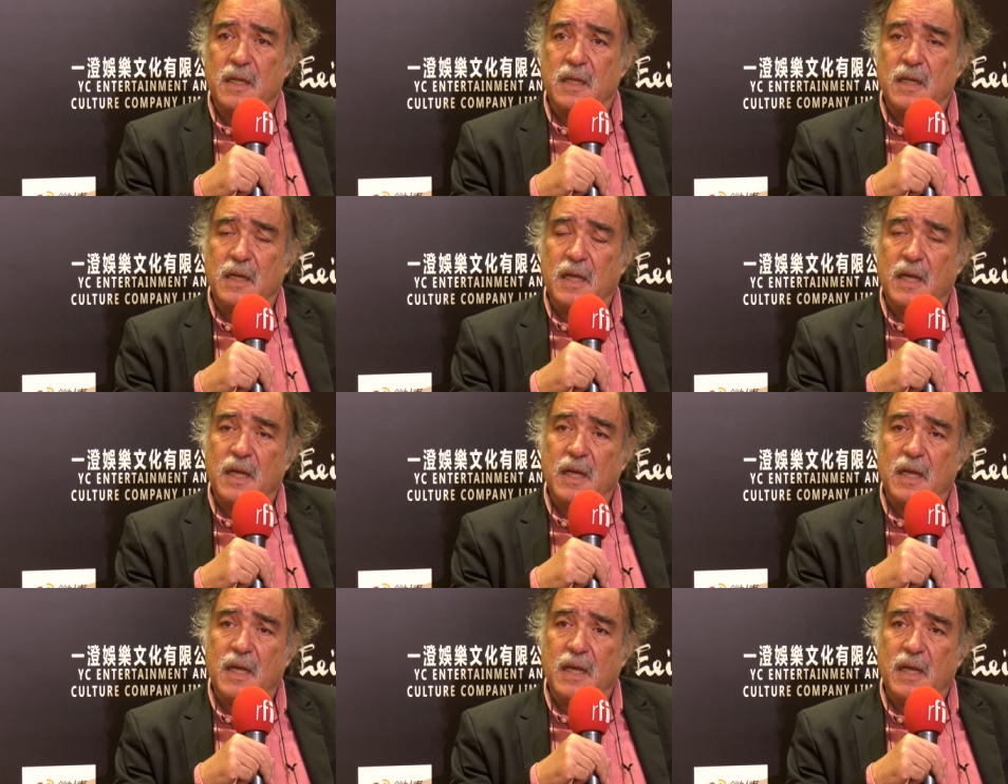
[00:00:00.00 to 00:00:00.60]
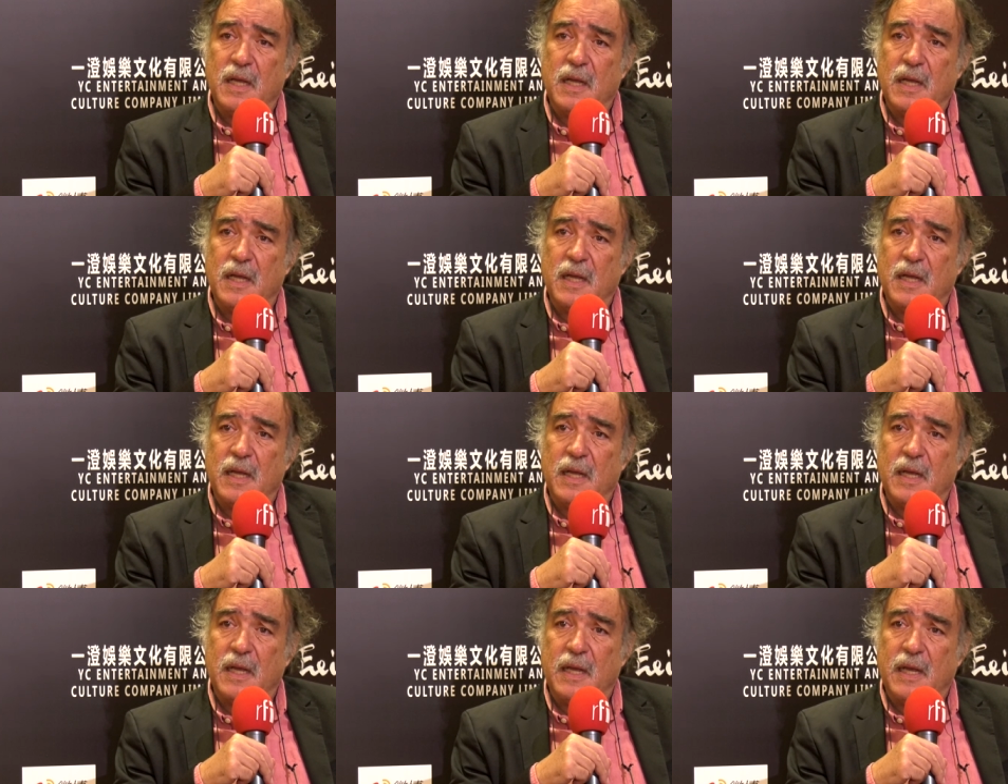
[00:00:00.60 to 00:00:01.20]

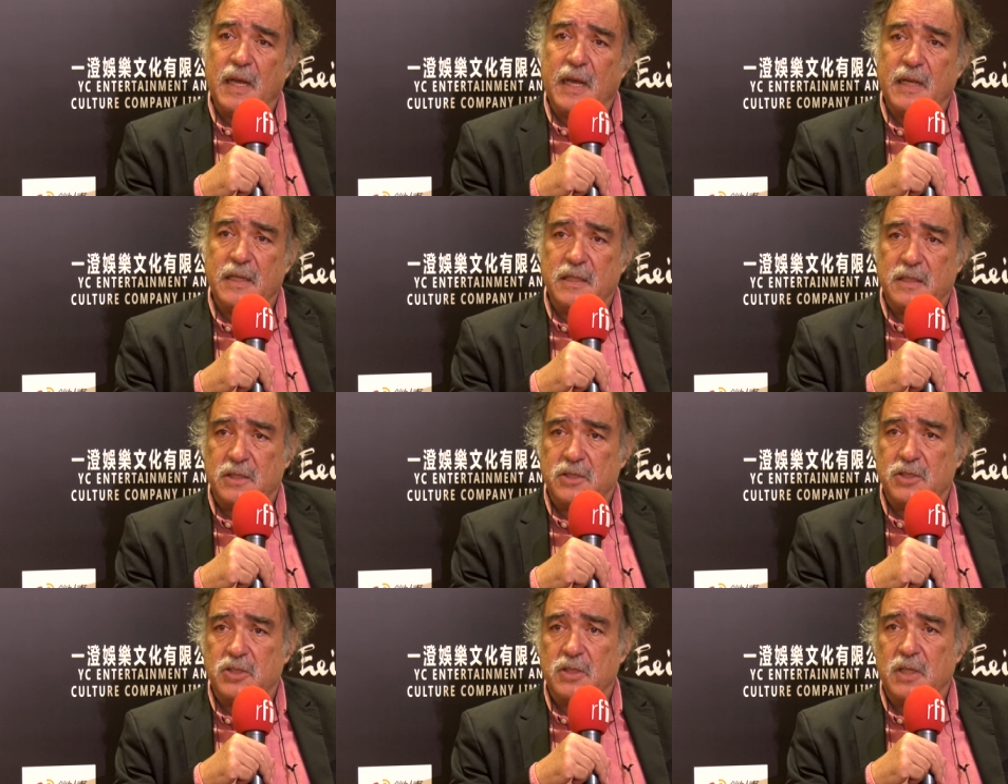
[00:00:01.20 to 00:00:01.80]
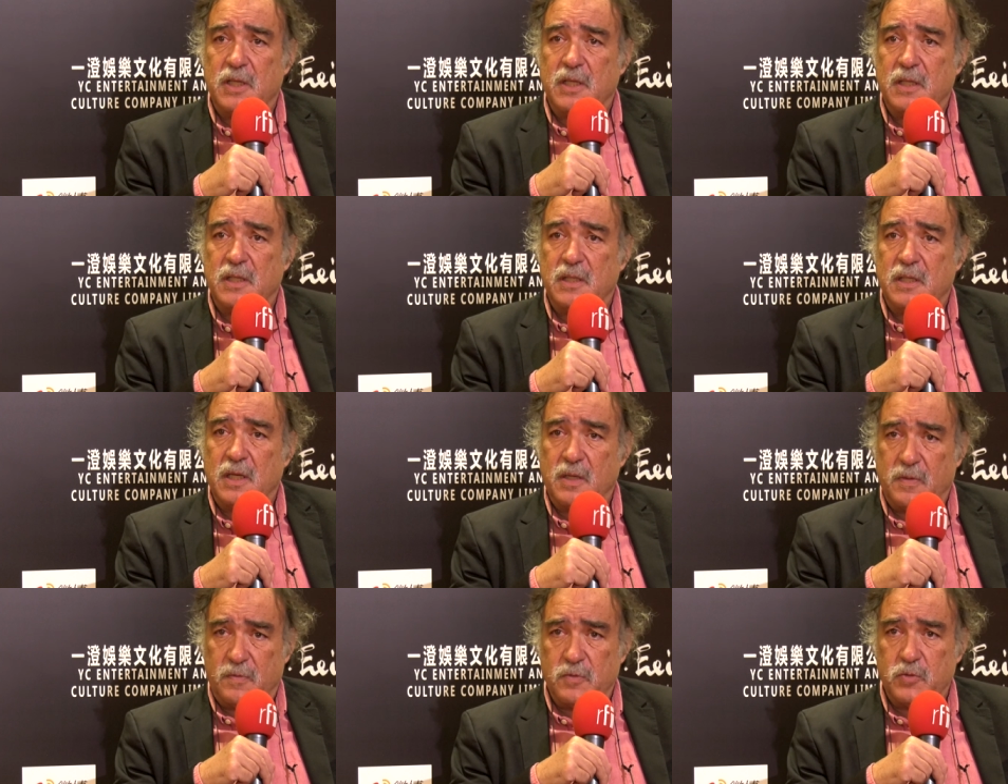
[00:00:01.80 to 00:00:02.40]
na antes da,
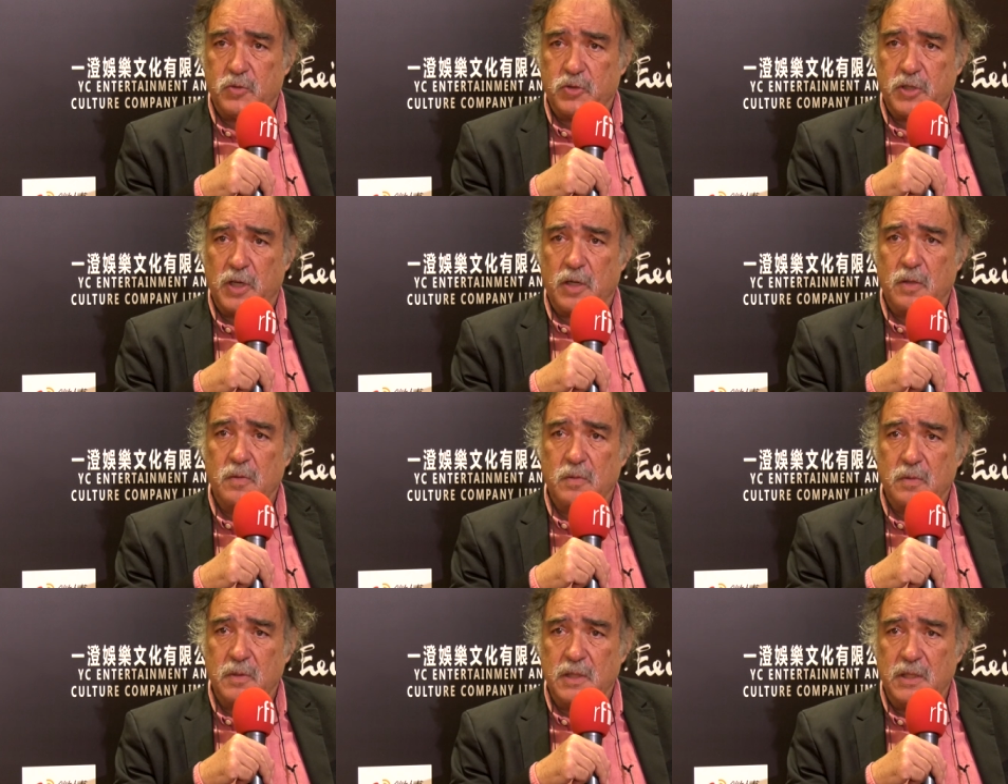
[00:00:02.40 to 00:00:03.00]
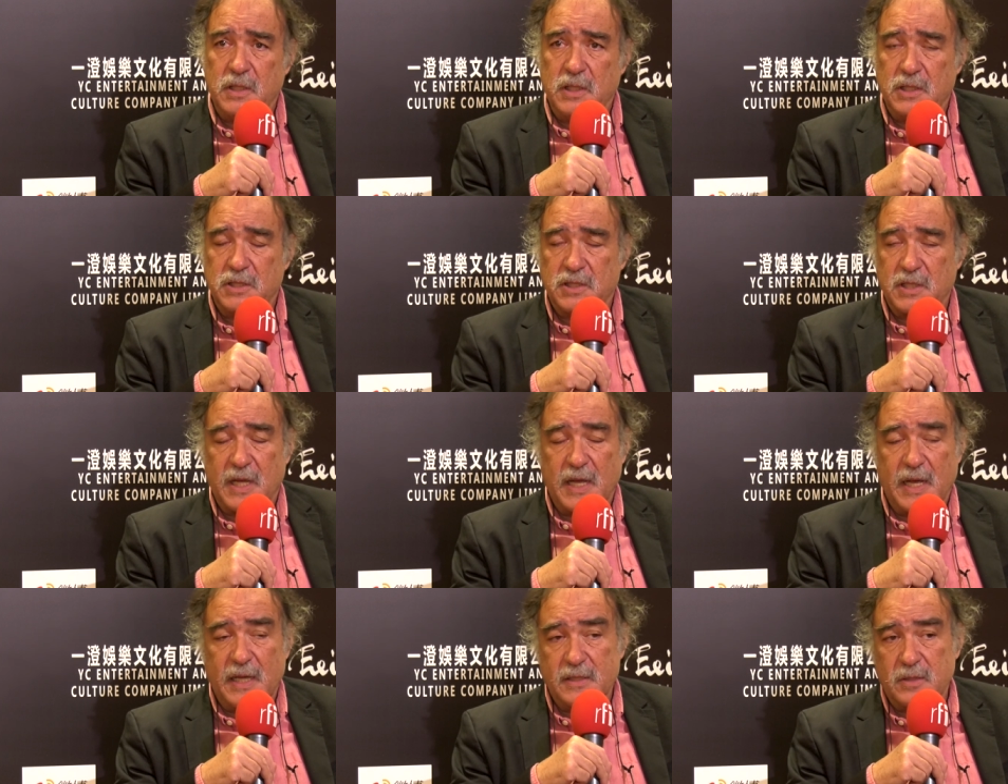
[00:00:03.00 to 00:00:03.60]
da Revolução, e
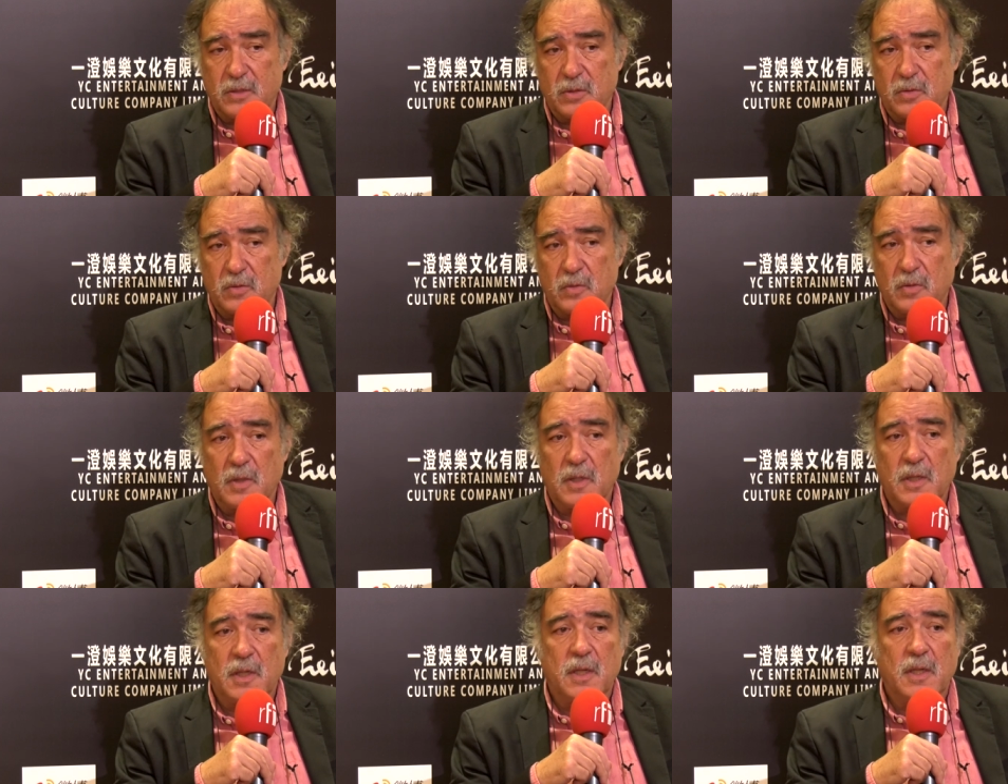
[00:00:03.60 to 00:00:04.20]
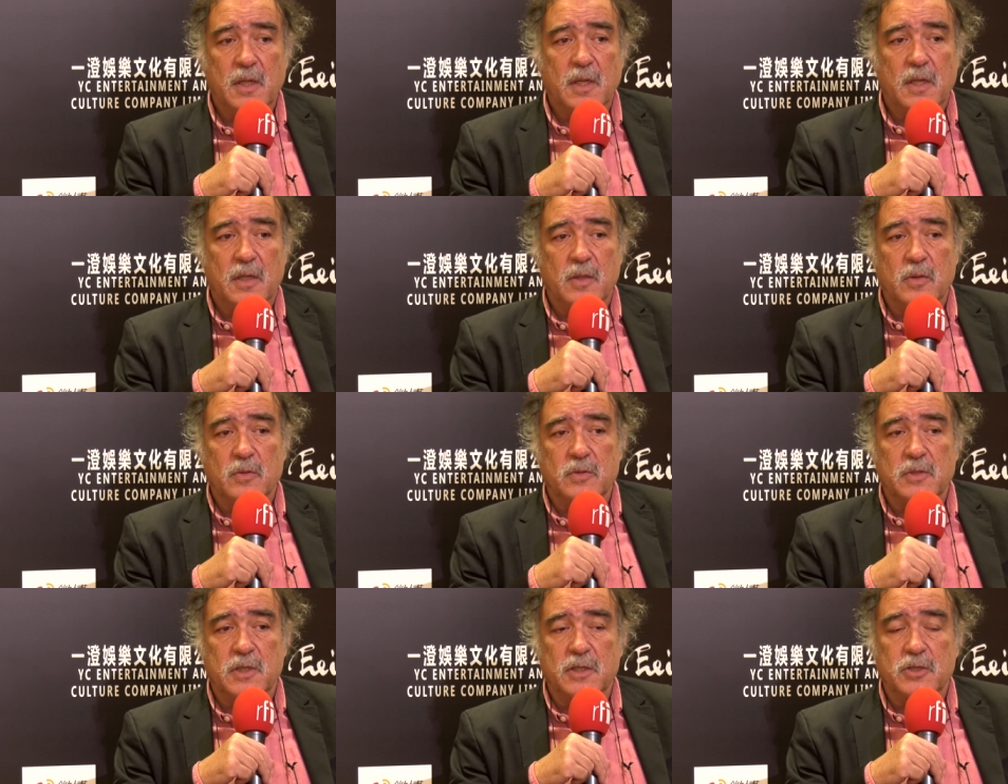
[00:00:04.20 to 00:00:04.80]
neste caso
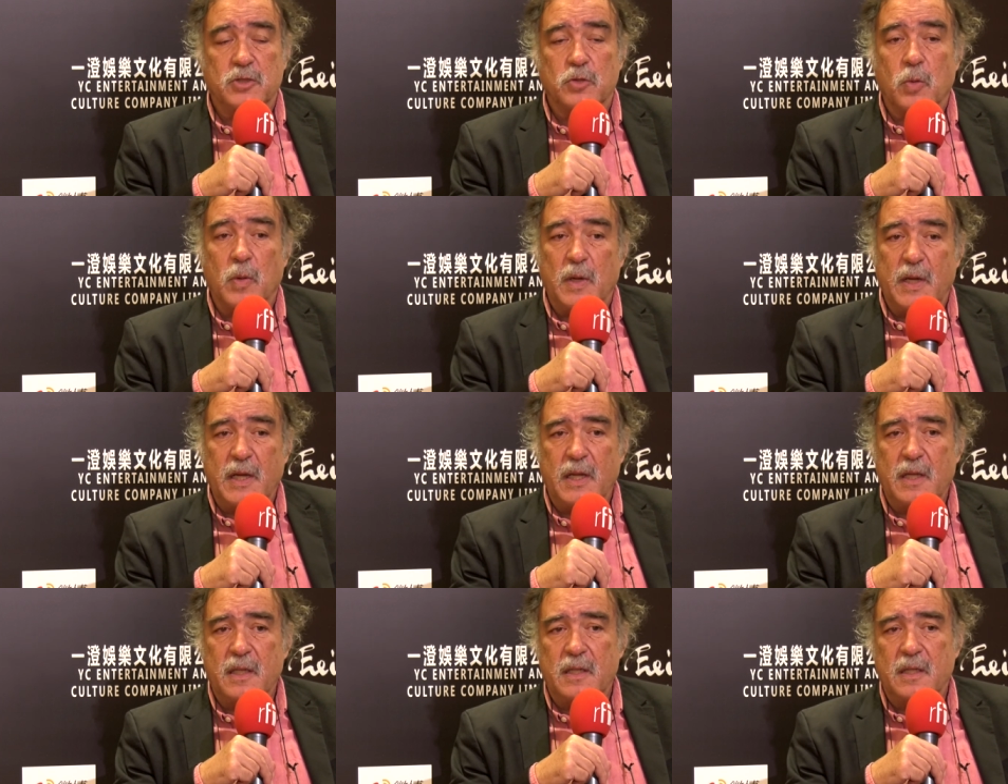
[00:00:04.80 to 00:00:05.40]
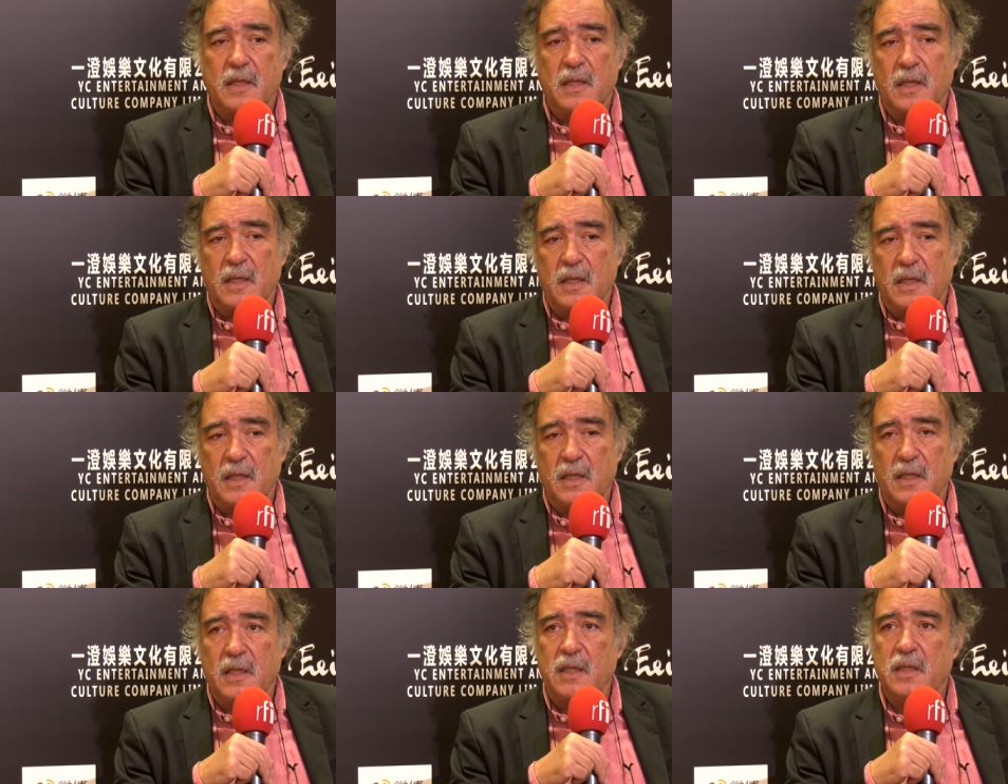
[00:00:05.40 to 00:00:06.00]
nos anos 40
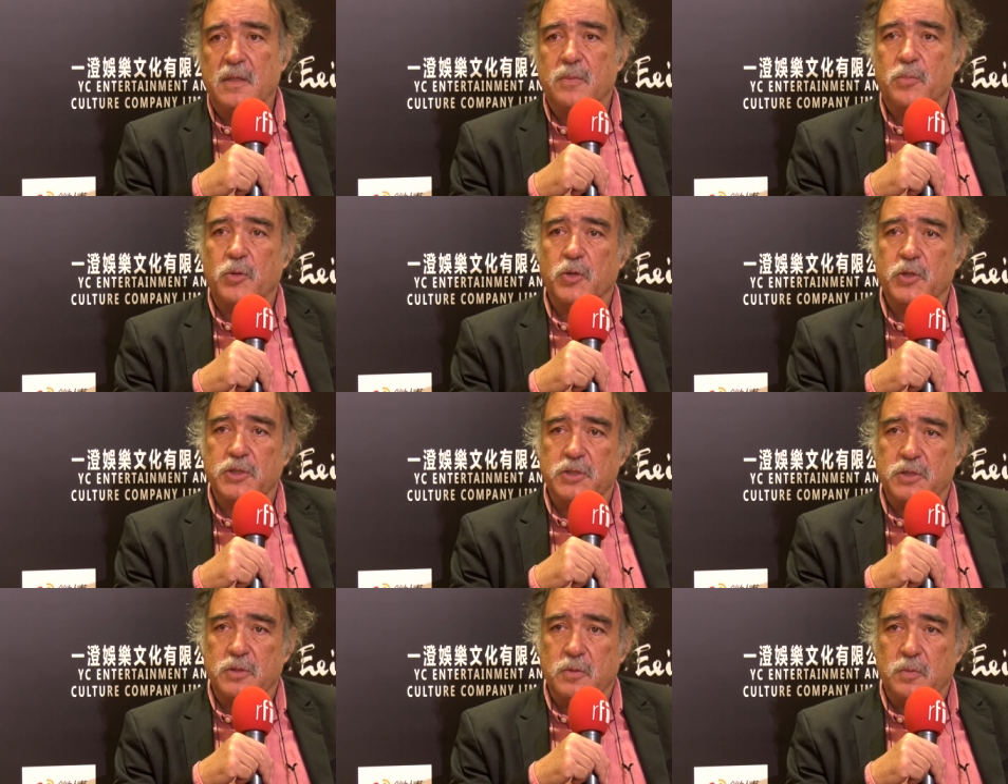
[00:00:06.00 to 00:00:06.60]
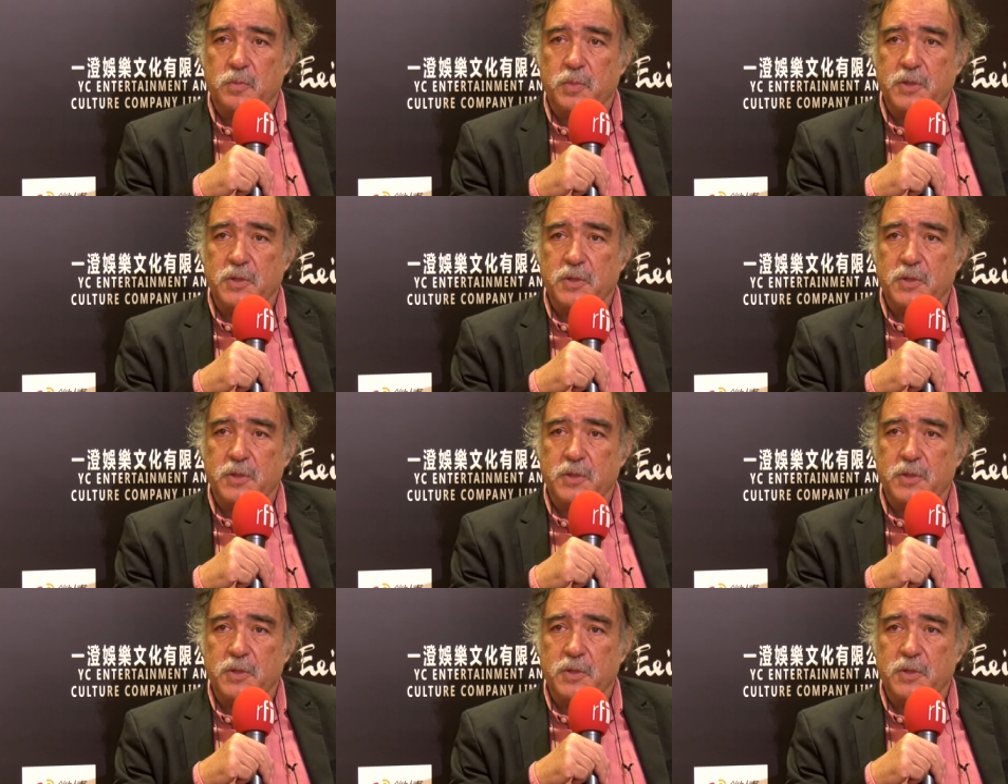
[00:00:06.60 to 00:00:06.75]
e, e depois no